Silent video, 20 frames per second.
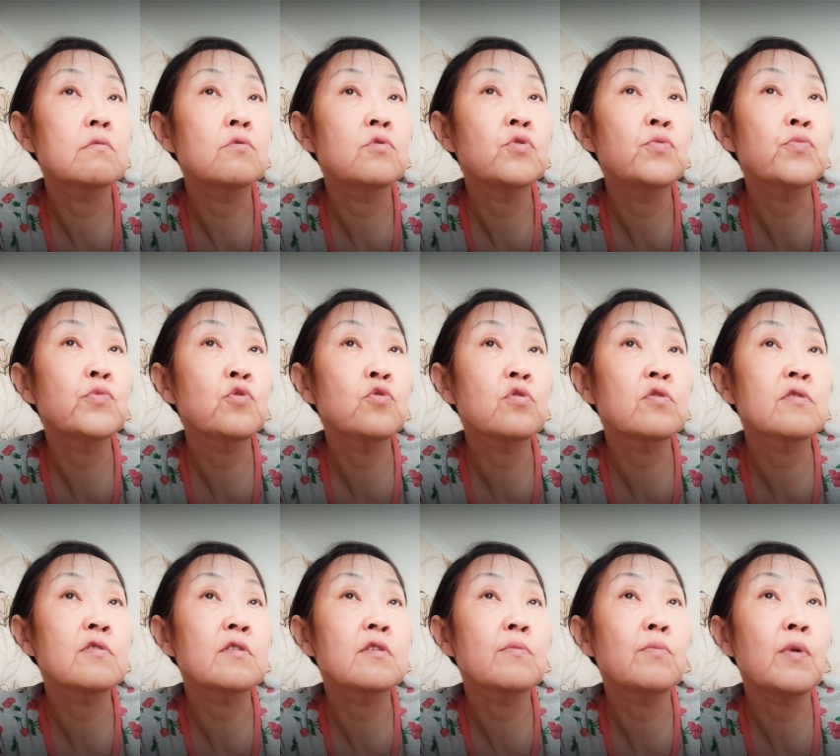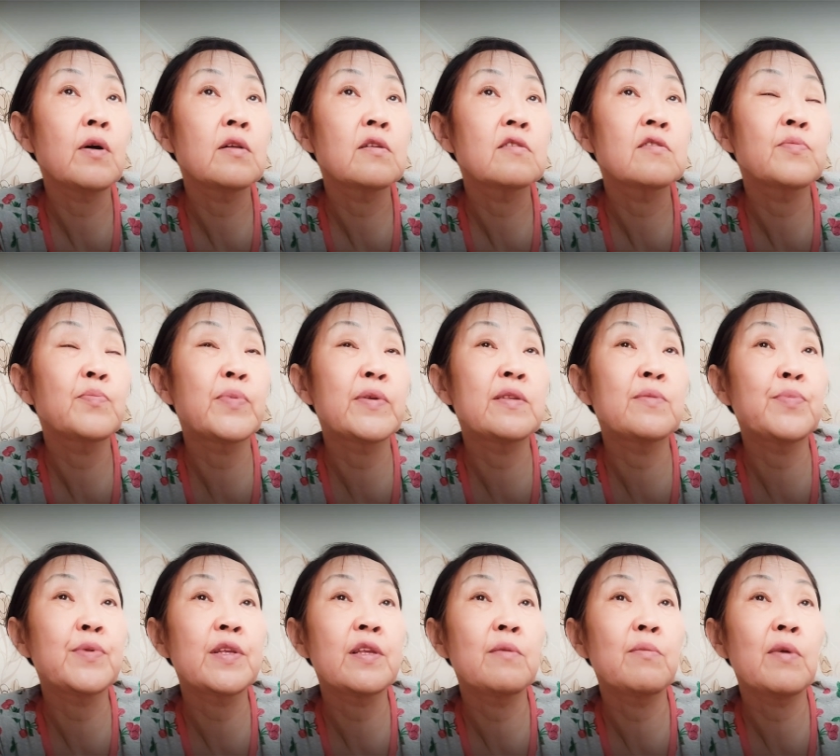немного занималась
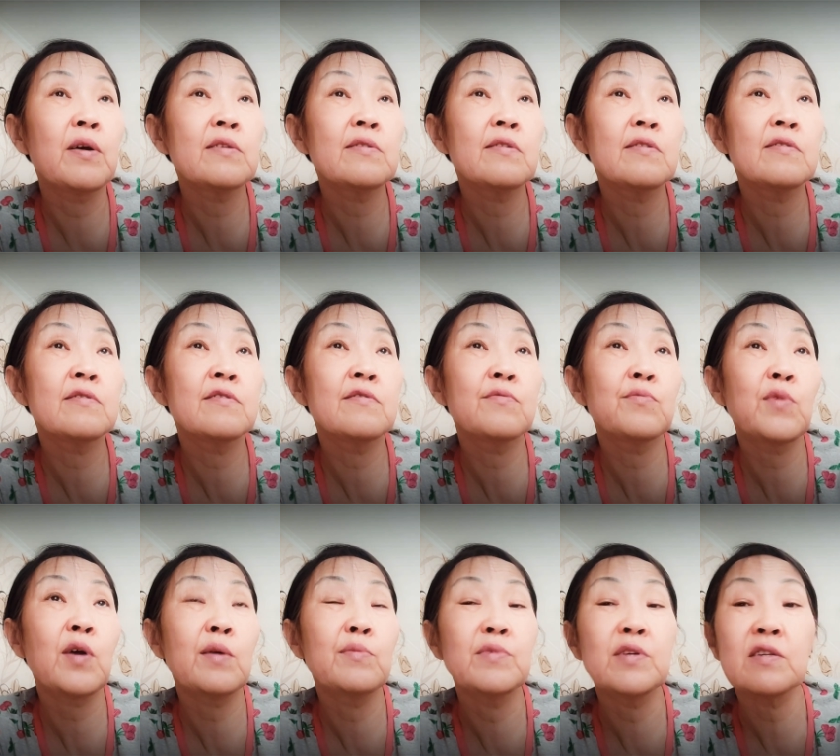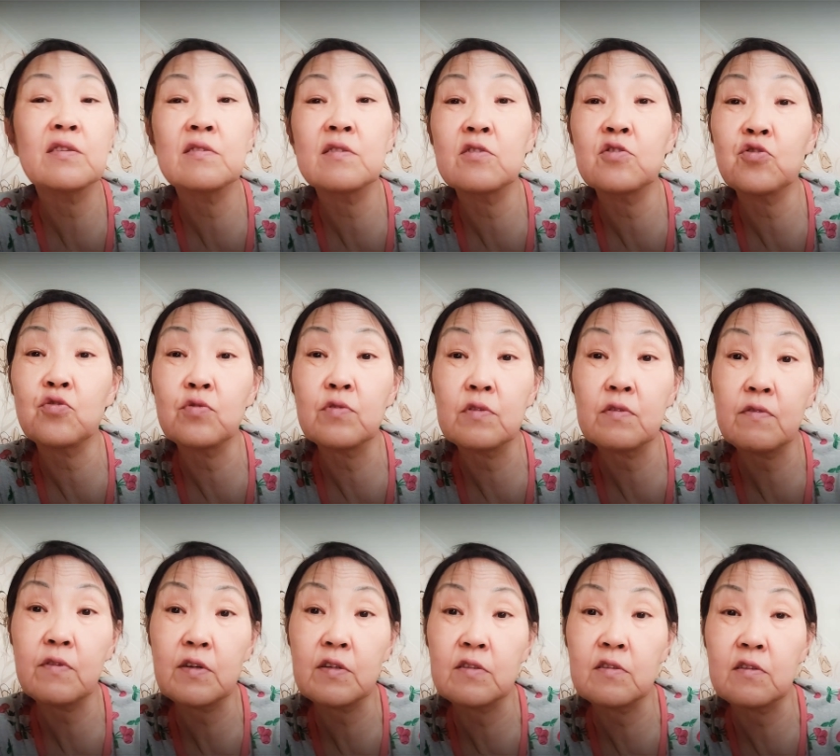предпринимательством, коммерцией, что
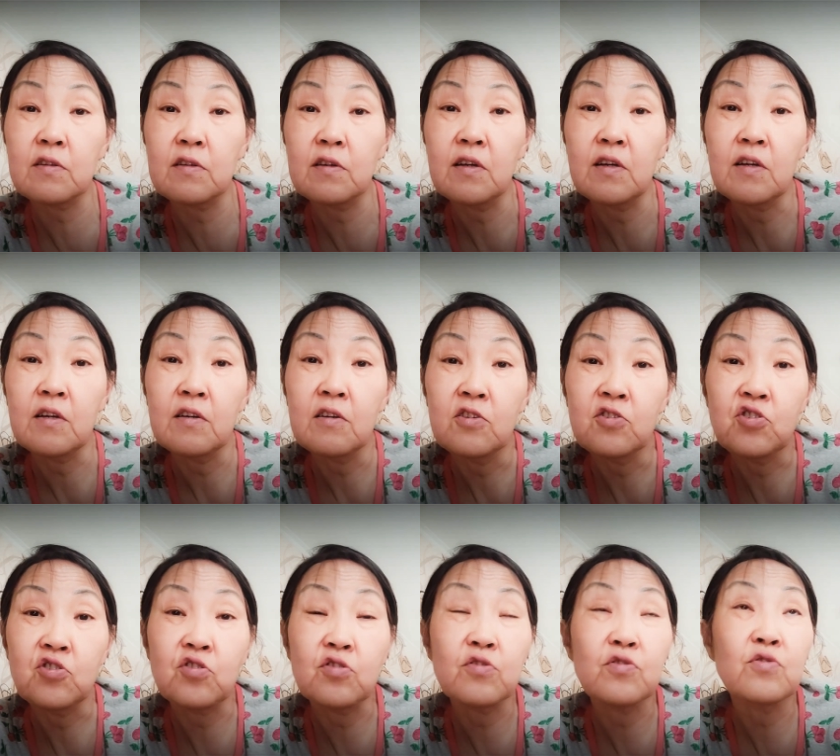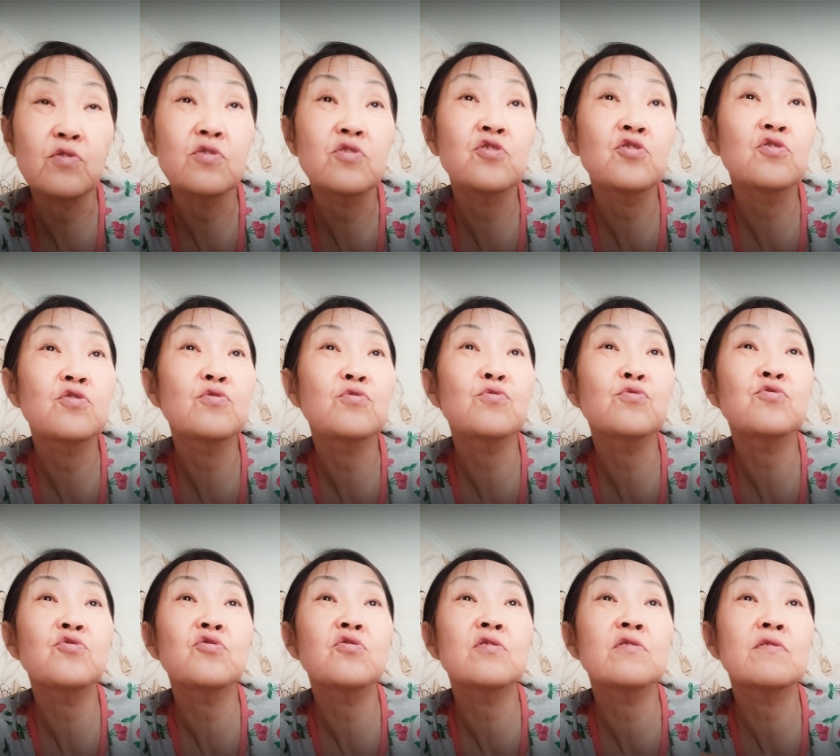называется, чел
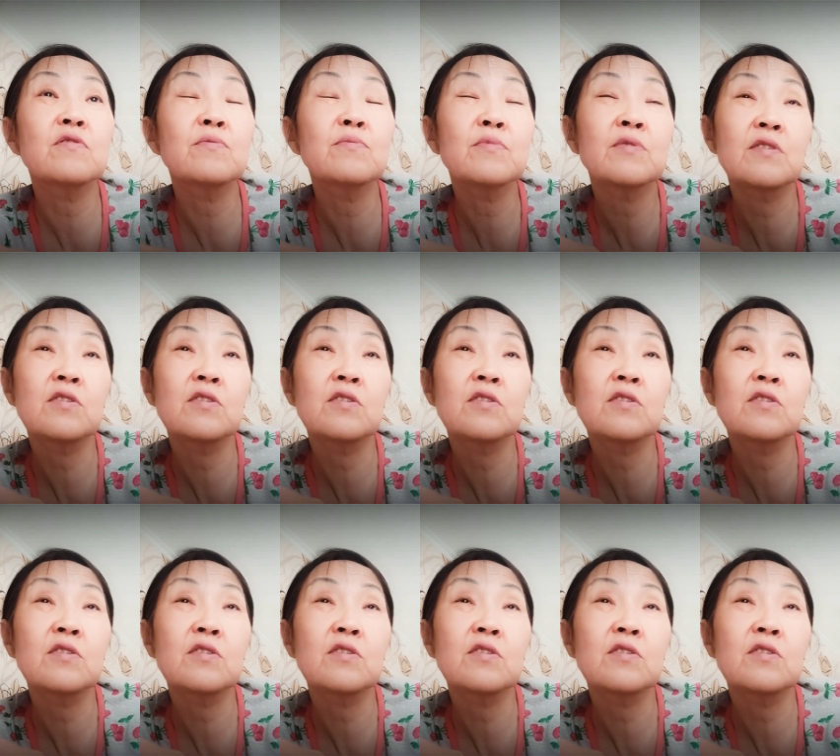челночеством.